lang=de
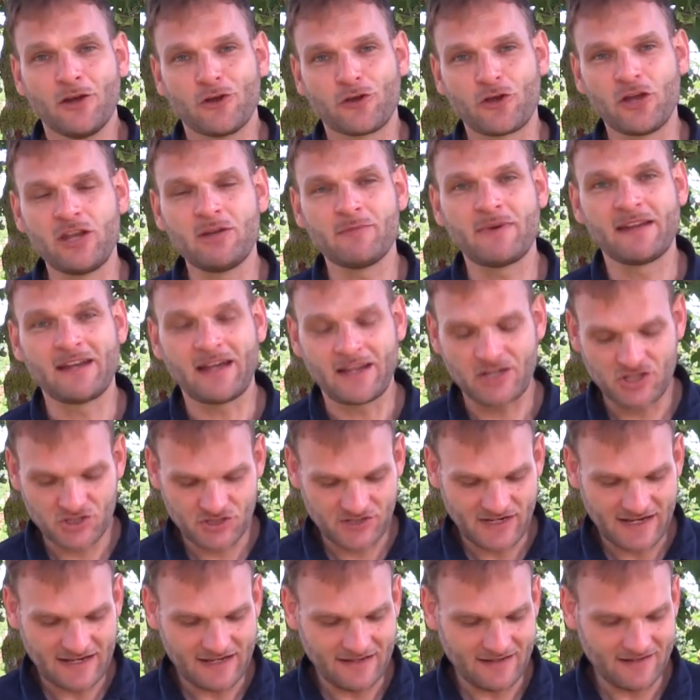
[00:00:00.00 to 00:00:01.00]
Könnte man
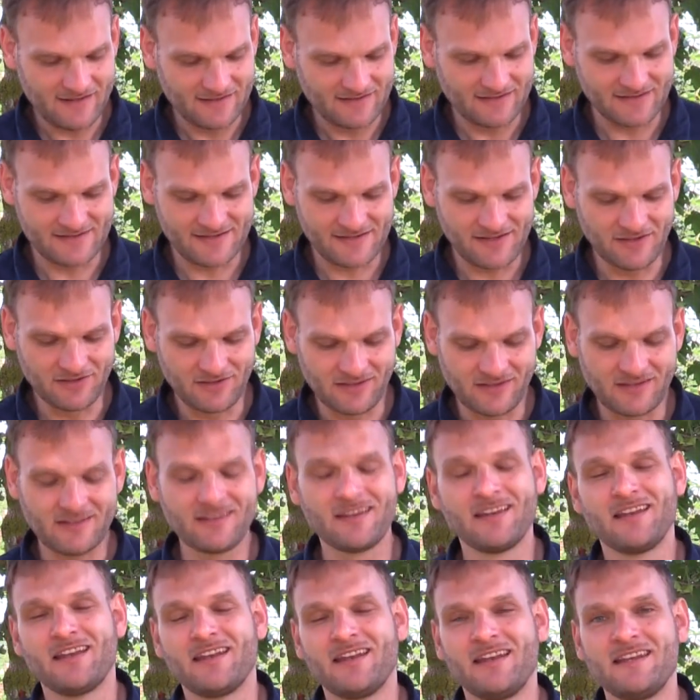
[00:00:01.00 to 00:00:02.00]
anstelle des Hirten
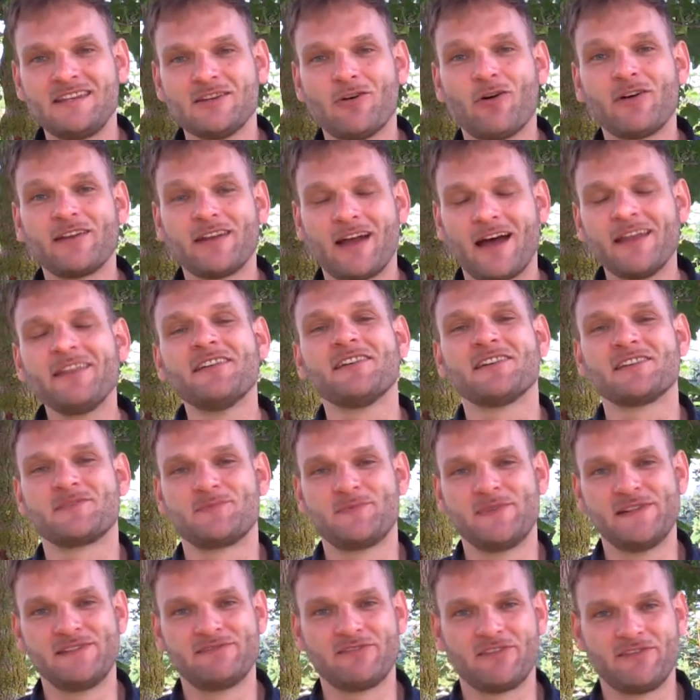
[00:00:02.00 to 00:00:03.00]
nicht auch ein anderes
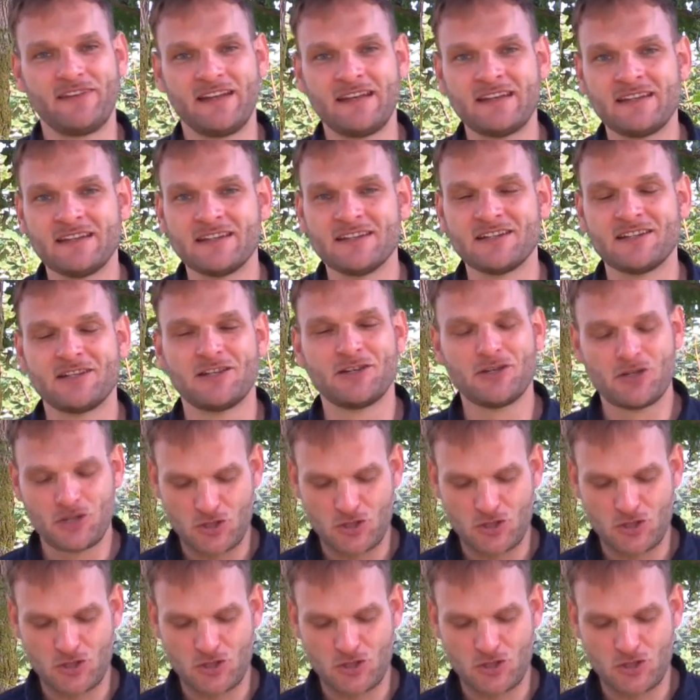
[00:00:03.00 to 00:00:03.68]
Bild verwenden?